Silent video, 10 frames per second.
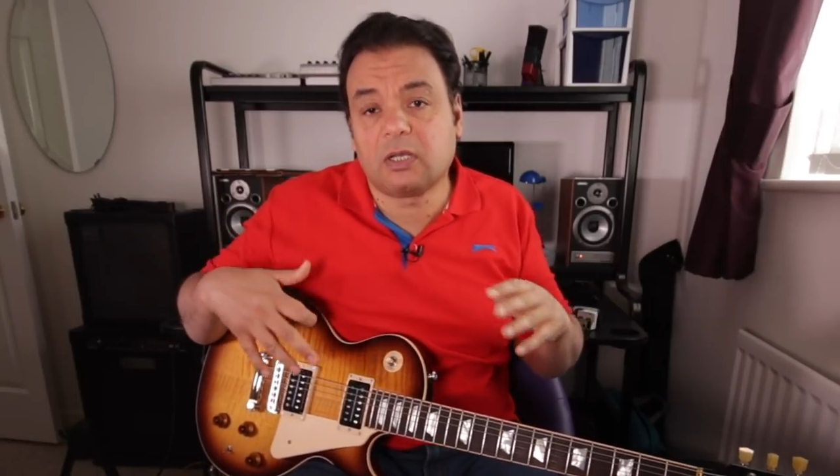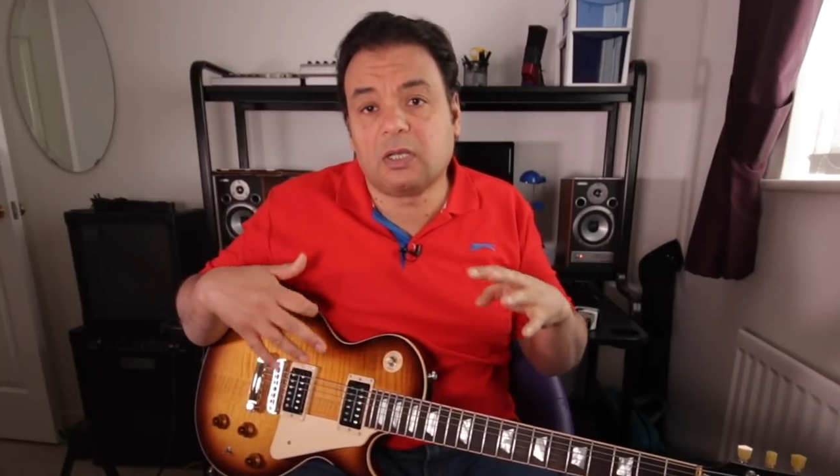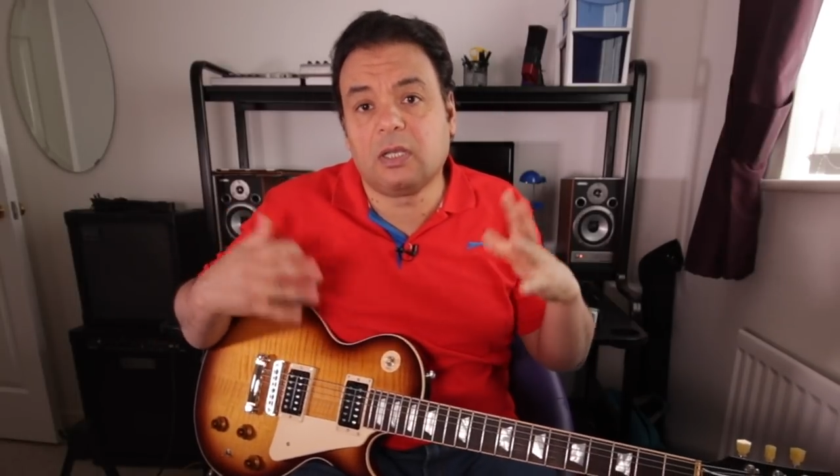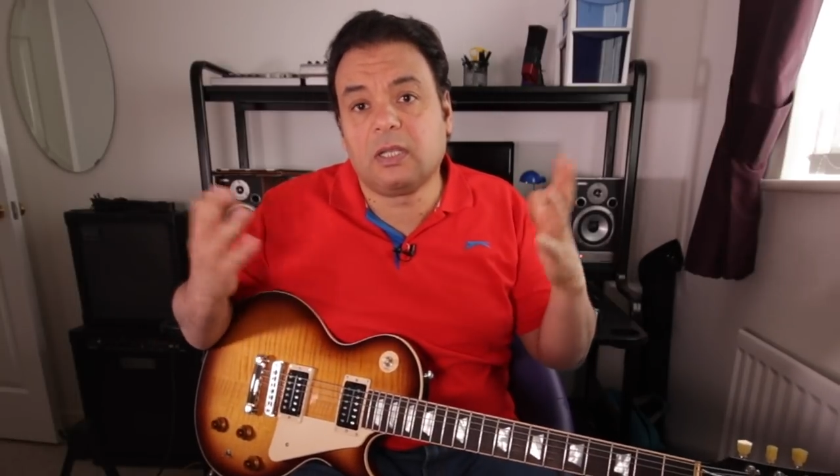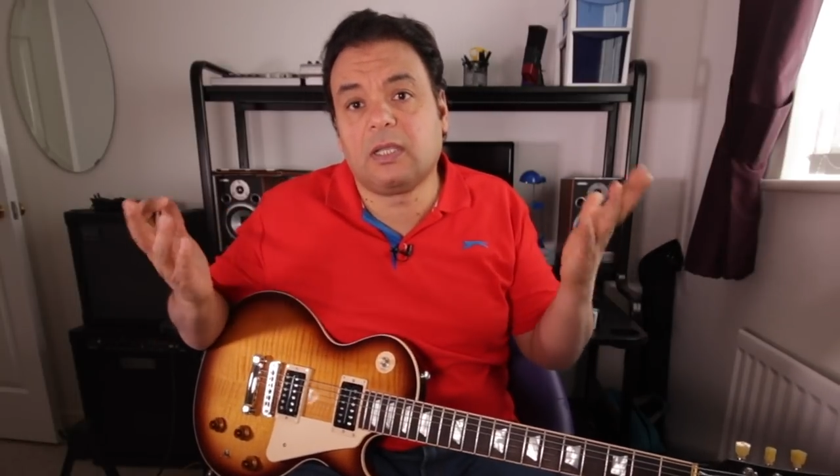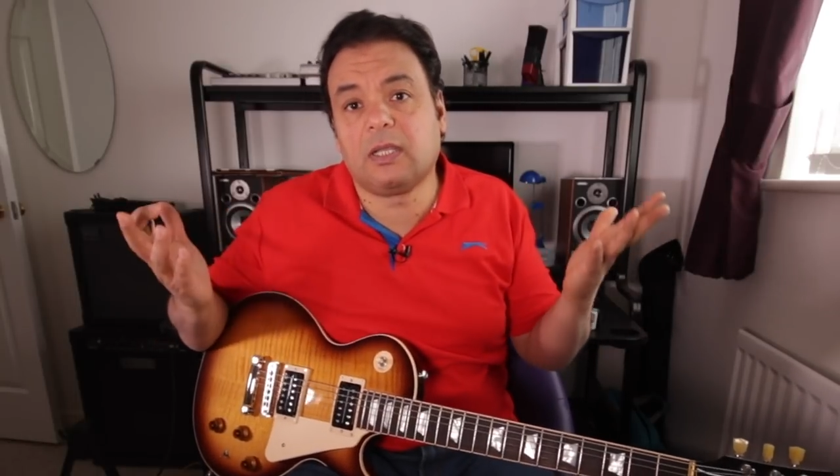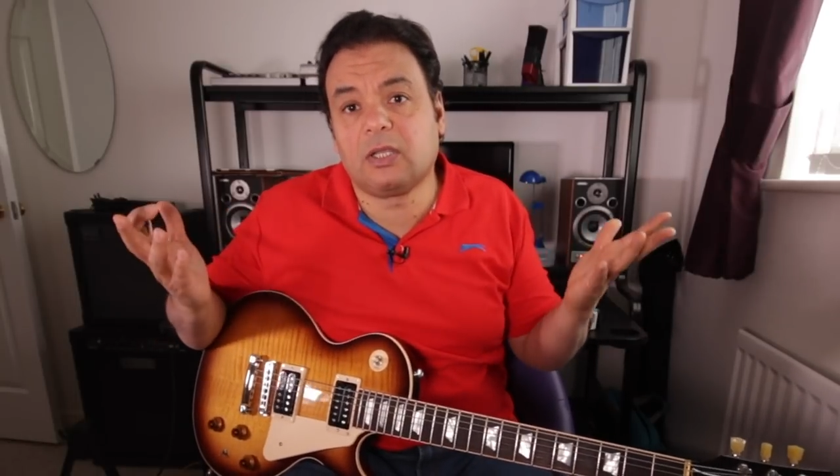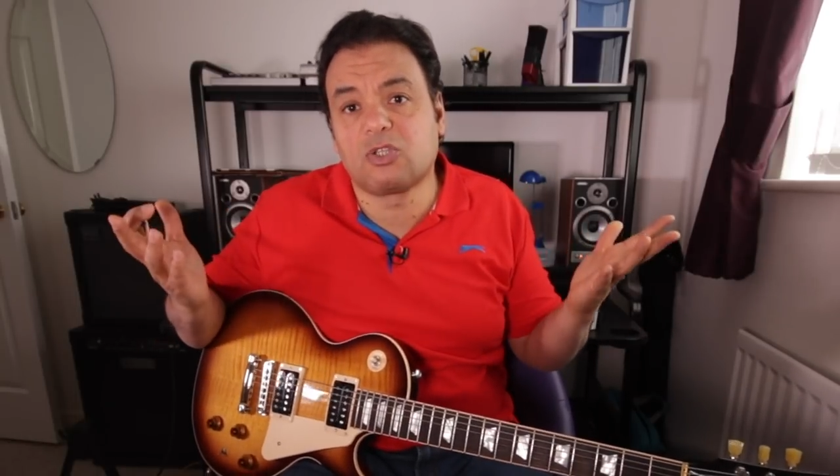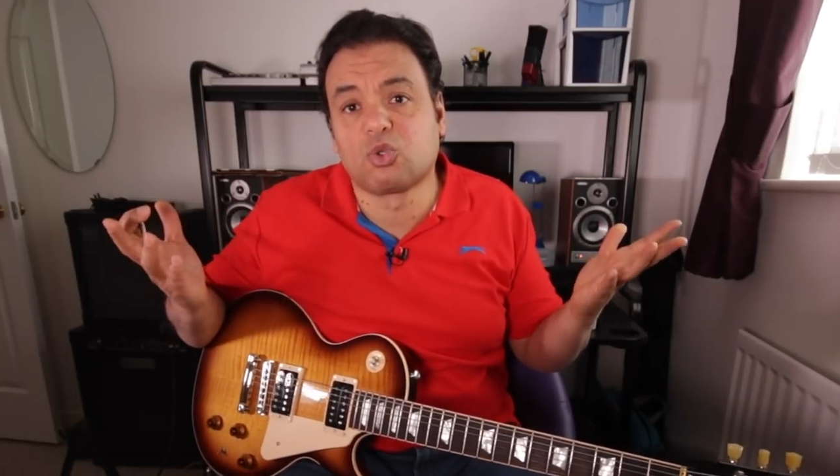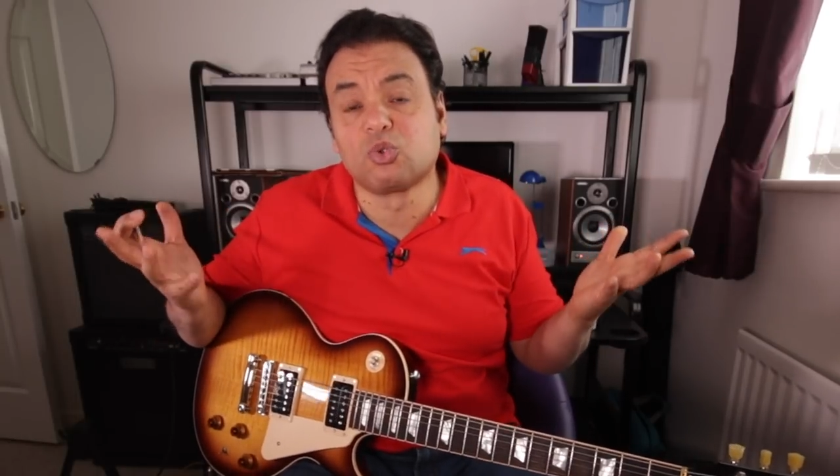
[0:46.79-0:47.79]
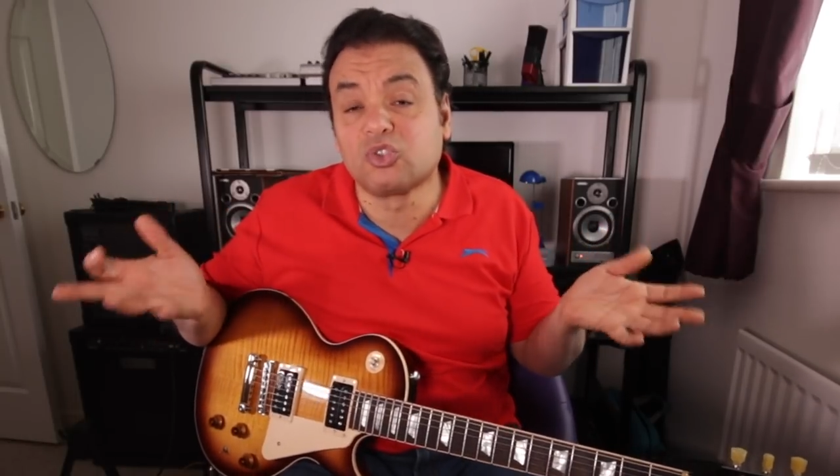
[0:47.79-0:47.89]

اللي صوته